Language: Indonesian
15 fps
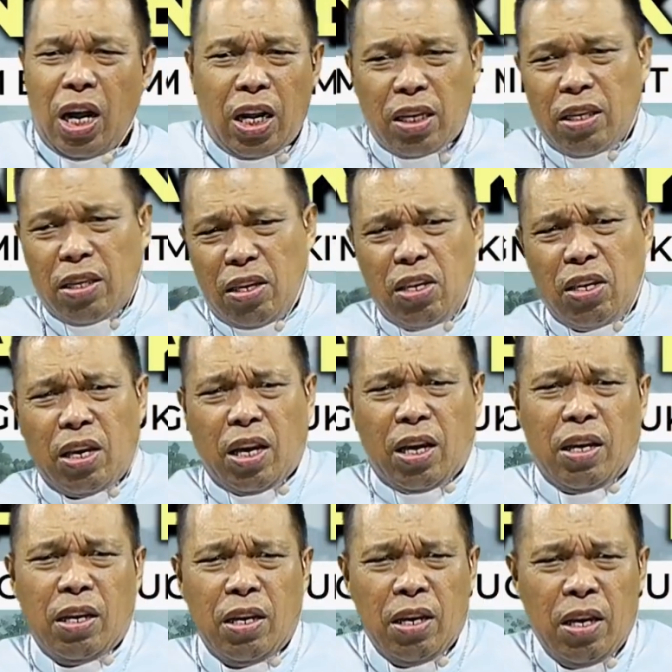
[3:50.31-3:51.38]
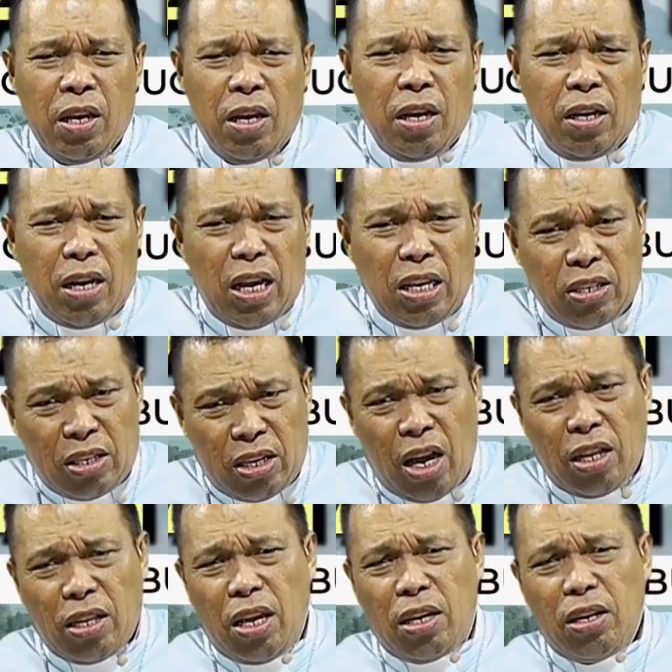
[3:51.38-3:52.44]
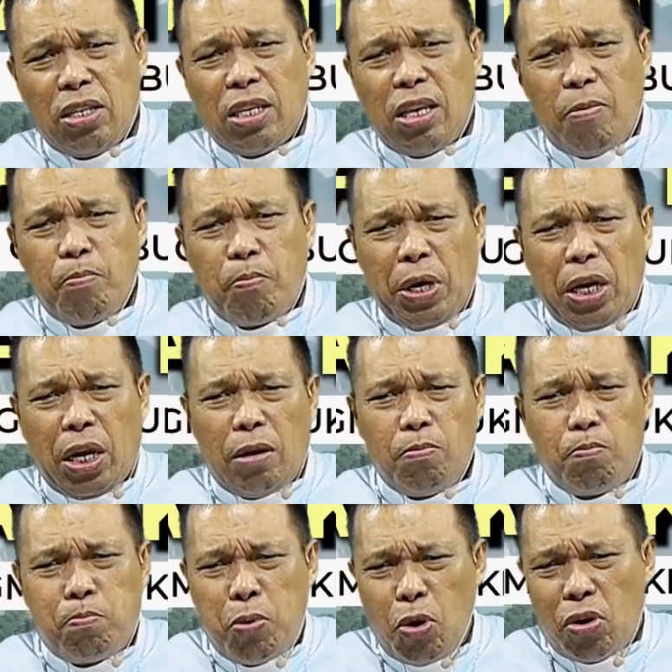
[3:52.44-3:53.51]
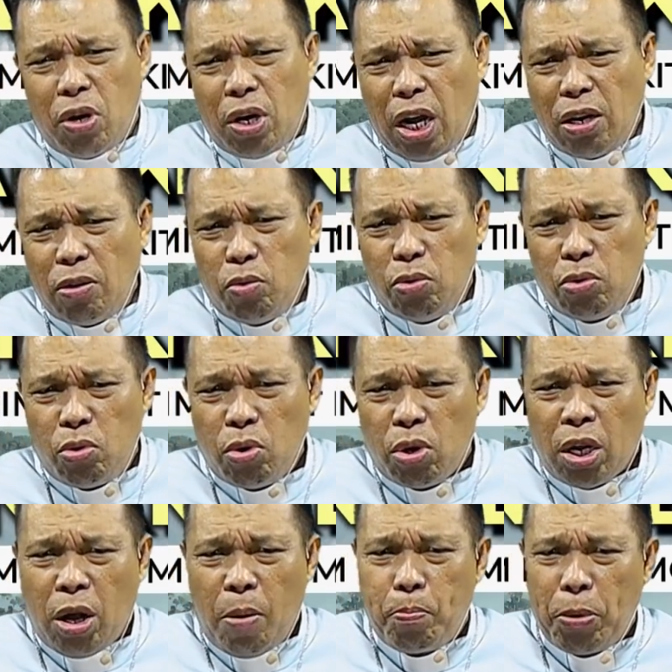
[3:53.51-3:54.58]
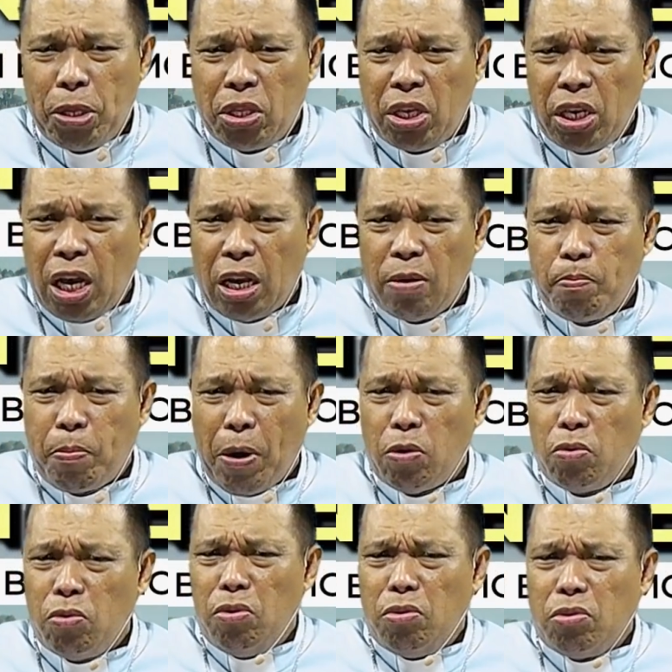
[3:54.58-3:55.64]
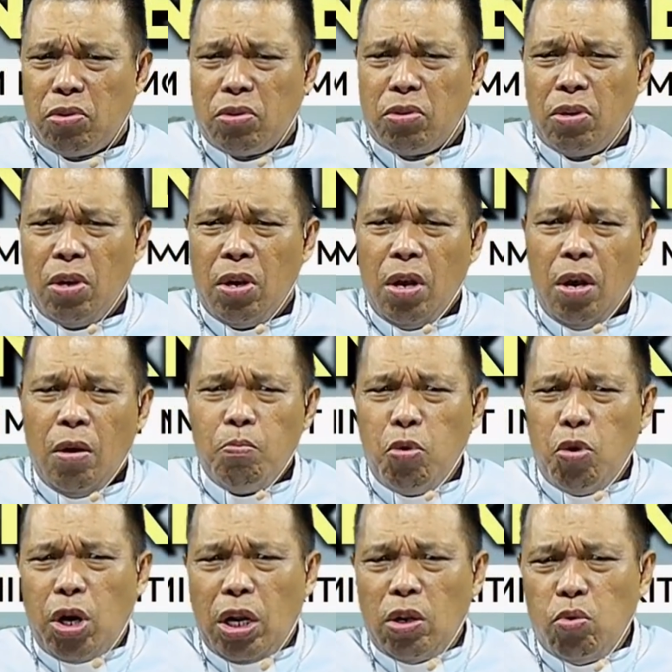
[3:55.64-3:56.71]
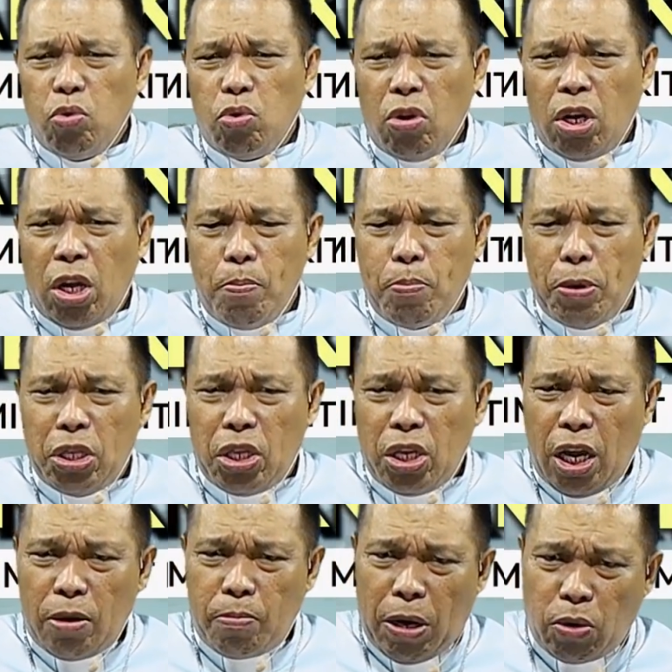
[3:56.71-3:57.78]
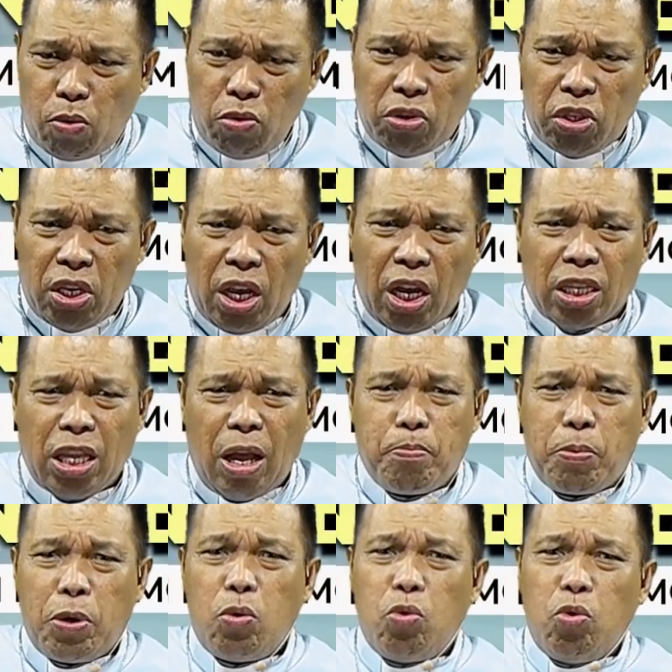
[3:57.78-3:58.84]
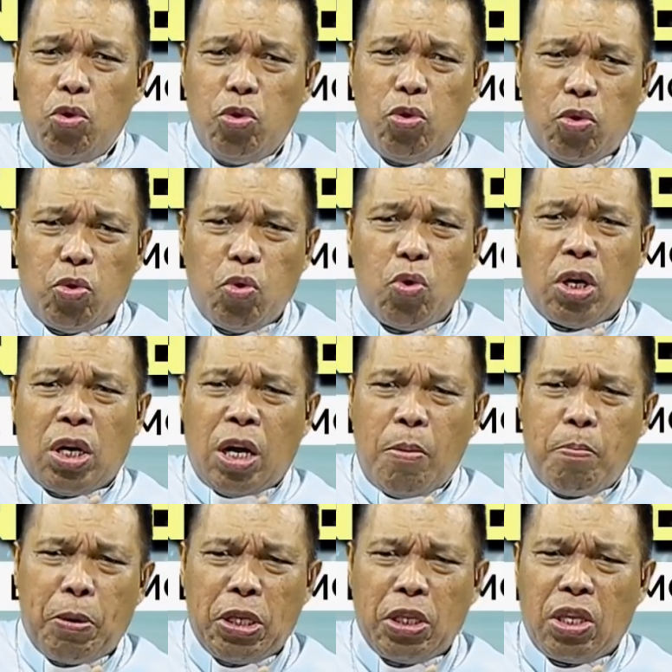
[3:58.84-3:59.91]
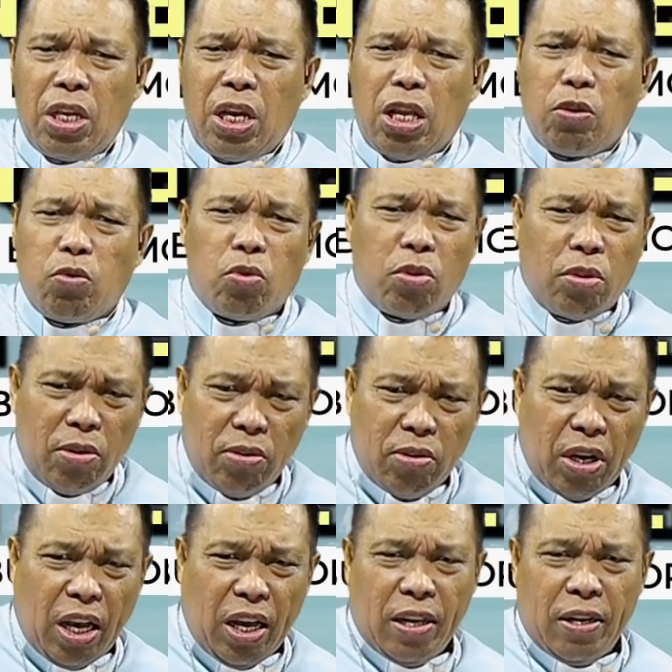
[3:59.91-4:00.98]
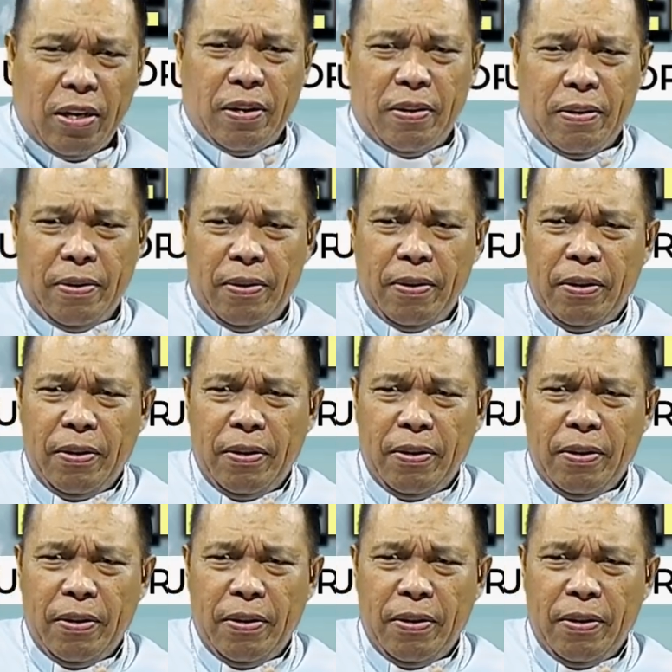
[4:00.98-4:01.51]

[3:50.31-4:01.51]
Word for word: Artinya, nasihat yang disampaikan bukan untuk kepentingan Paulus, bukan untuk kepentingan manusia, tapi untuk kepentingan Tuhan.